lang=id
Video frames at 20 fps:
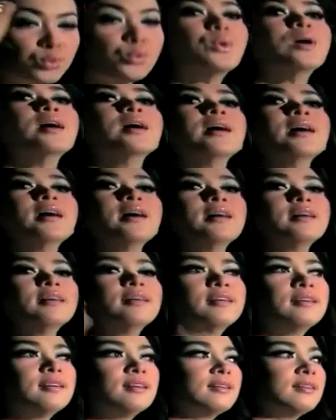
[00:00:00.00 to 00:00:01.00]
sukses
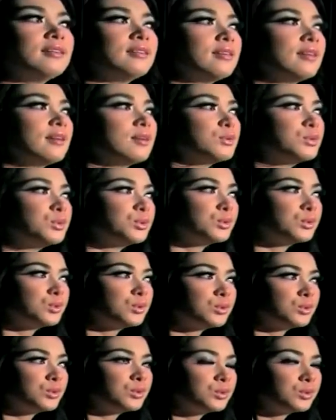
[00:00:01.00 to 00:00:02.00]
sebagai penyanyi solo,
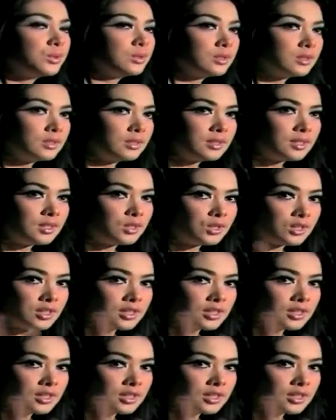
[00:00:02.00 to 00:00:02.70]
namun jasa